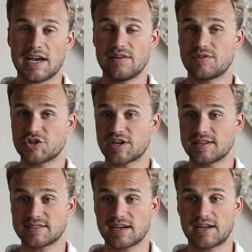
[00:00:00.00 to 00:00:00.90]
Entweder
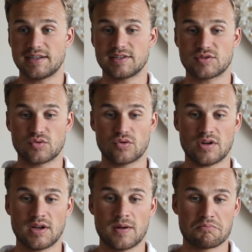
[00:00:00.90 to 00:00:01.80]
scheidet es daran, dass du
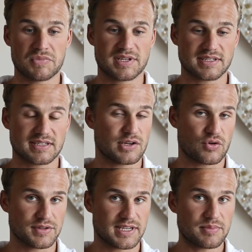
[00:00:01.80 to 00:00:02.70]
nicht das richtige
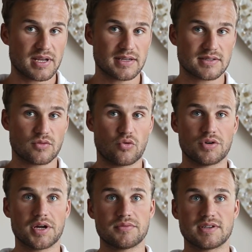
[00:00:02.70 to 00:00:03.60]
Konzept hast
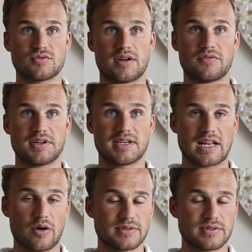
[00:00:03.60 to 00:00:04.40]
oder dass du einfach nicht glaubst,